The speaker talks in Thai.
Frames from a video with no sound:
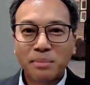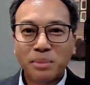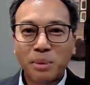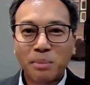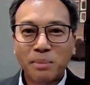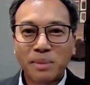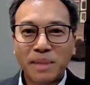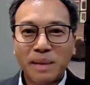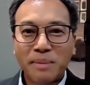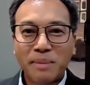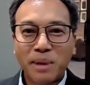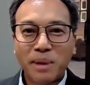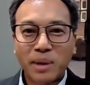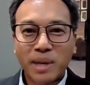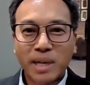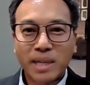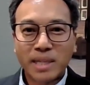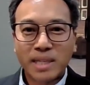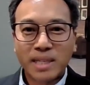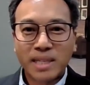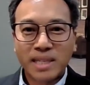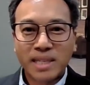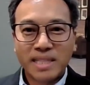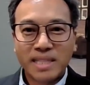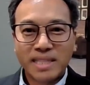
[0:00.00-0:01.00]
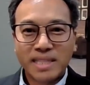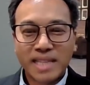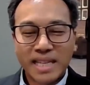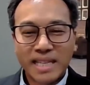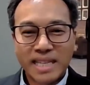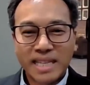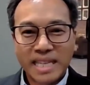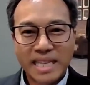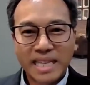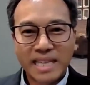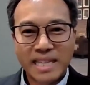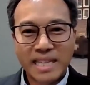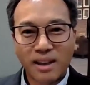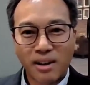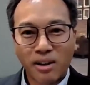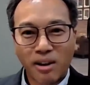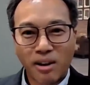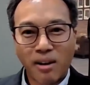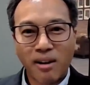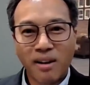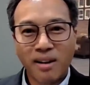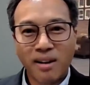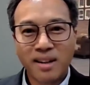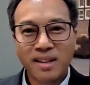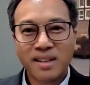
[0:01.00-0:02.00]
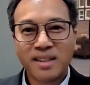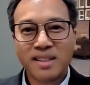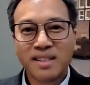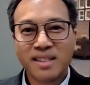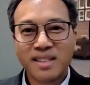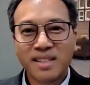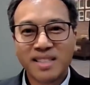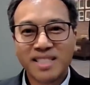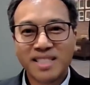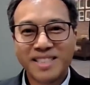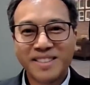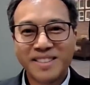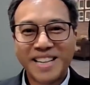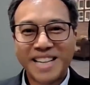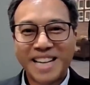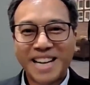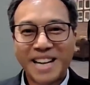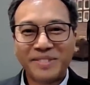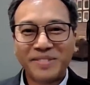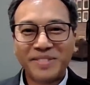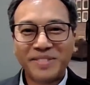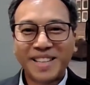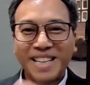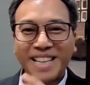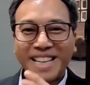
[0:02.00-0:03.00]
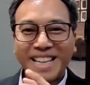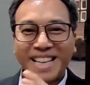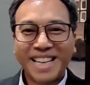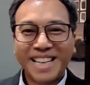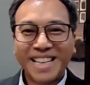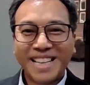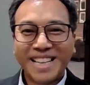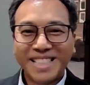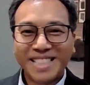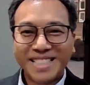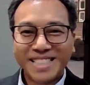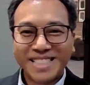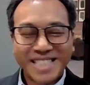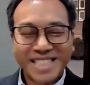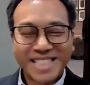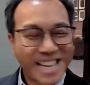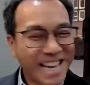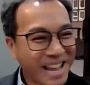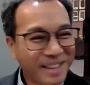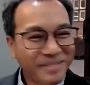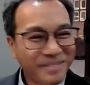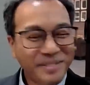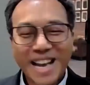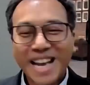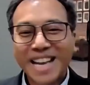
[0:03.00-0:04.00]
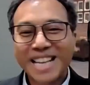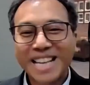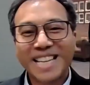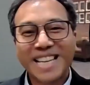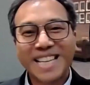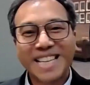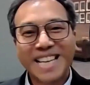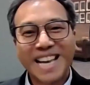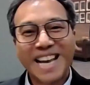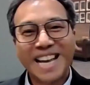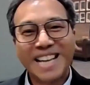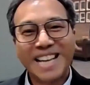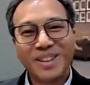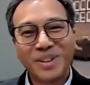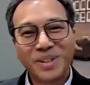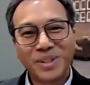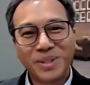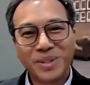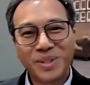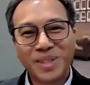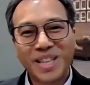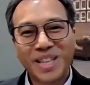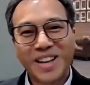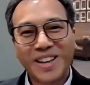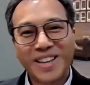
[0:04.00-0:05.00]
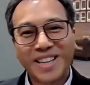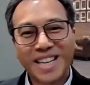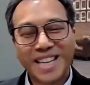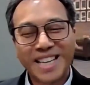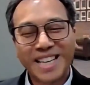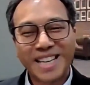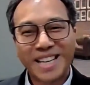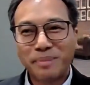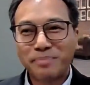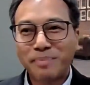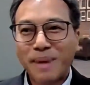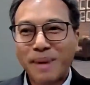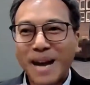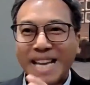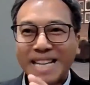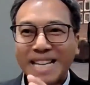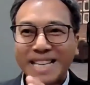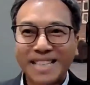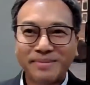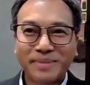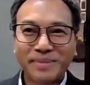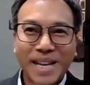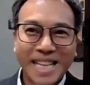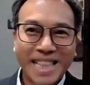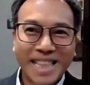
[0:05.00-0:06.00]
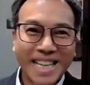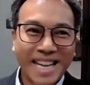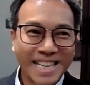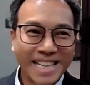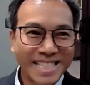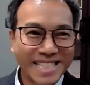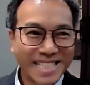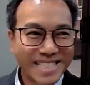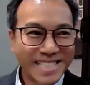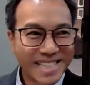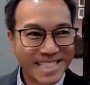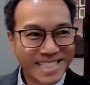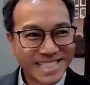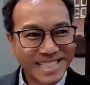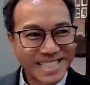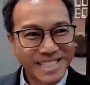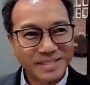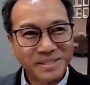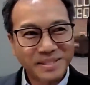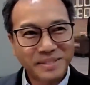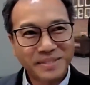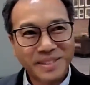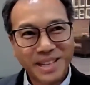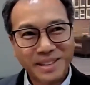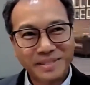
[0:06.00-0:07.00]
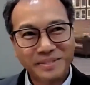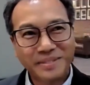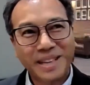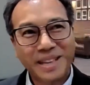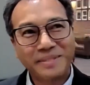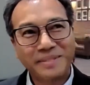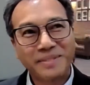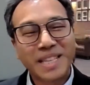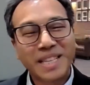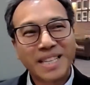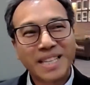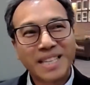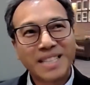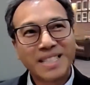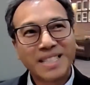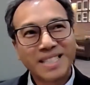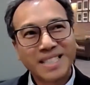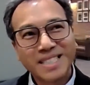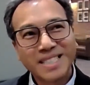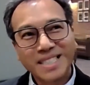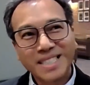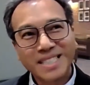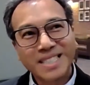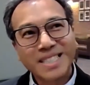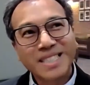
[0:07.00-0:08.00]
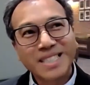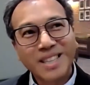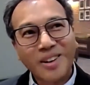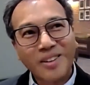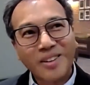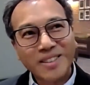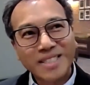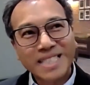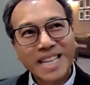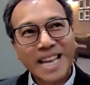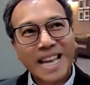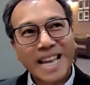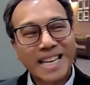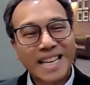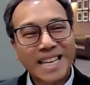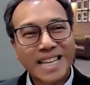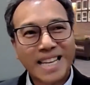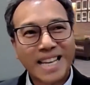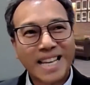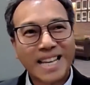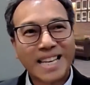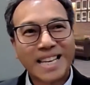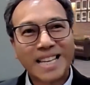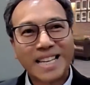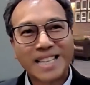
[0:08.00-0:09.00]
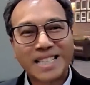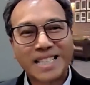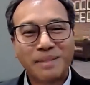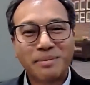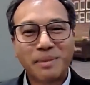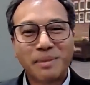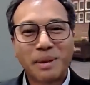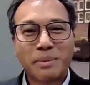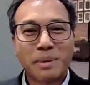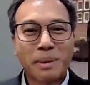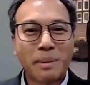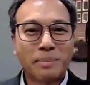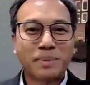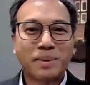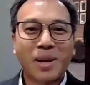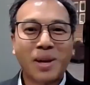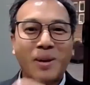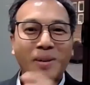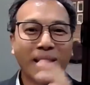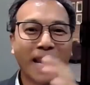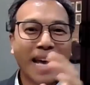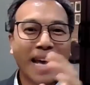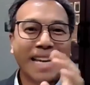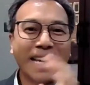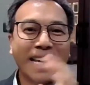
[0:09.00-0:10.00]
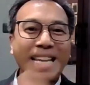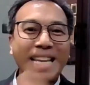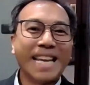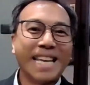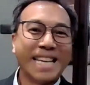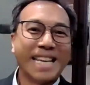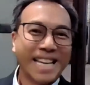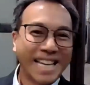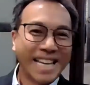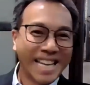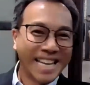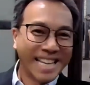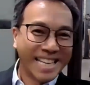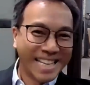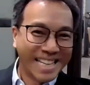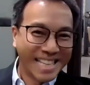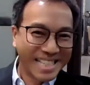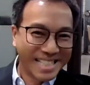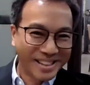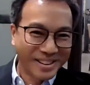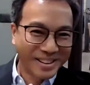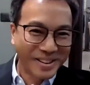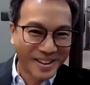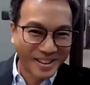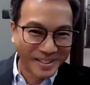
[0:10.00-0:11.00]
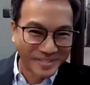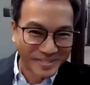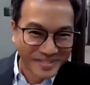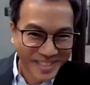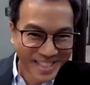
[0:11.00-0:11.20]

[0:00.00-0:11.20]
ผมก็เลยบอกว่าจะดีหรอใช่ครับเสียดายมากเลยถ้าลงทุนตอนนั้นบ้านบ้านหลังหนึ่งอ่ะซื้อประมาณแบบสองแสนเหรียญเนี่ยขึ้นมาแบบสองล้านเหรียญอะไรอย่างเงี้ยคือ